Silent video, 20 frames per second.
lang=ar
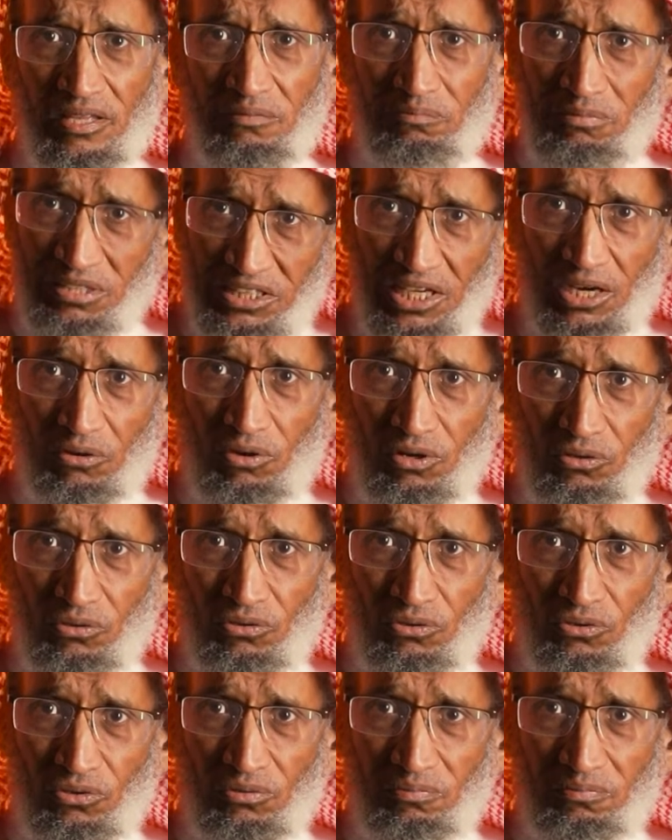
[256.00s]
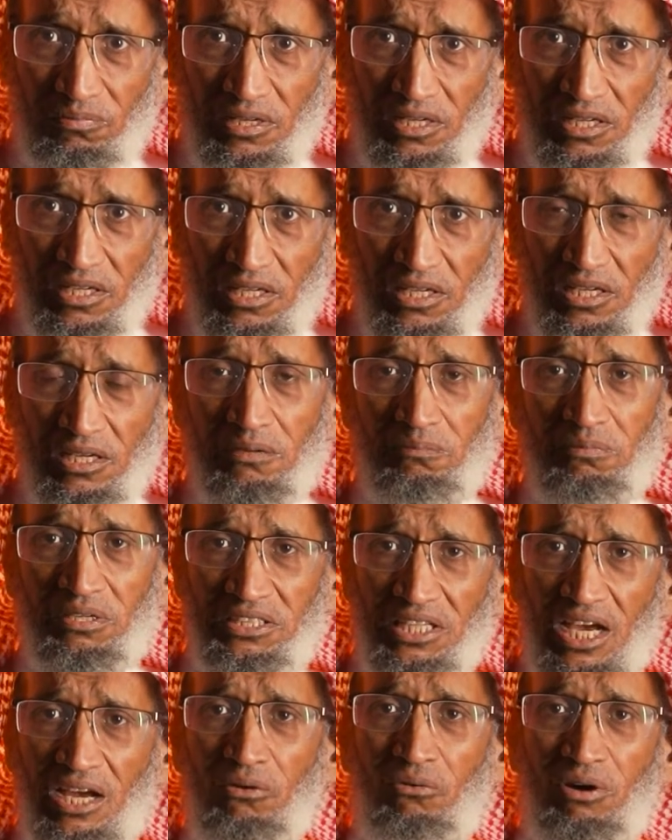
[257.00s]
من تقوى القلوب
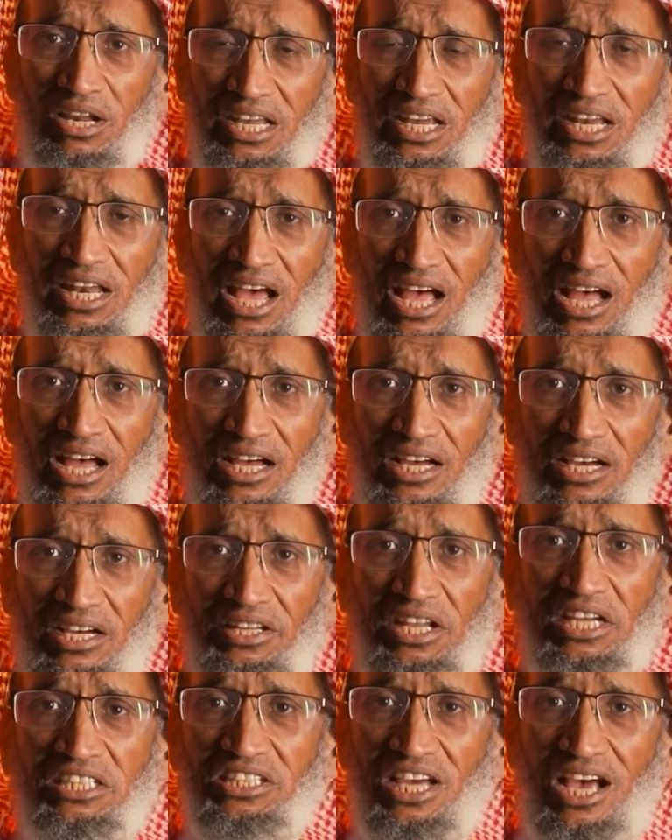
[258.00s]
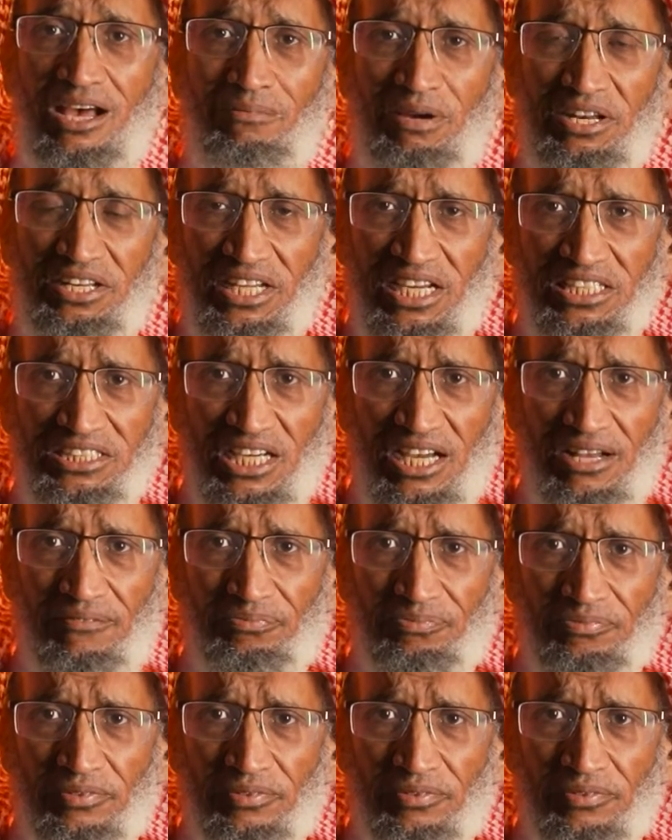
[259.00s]
بتقوى الإله نجا من نجا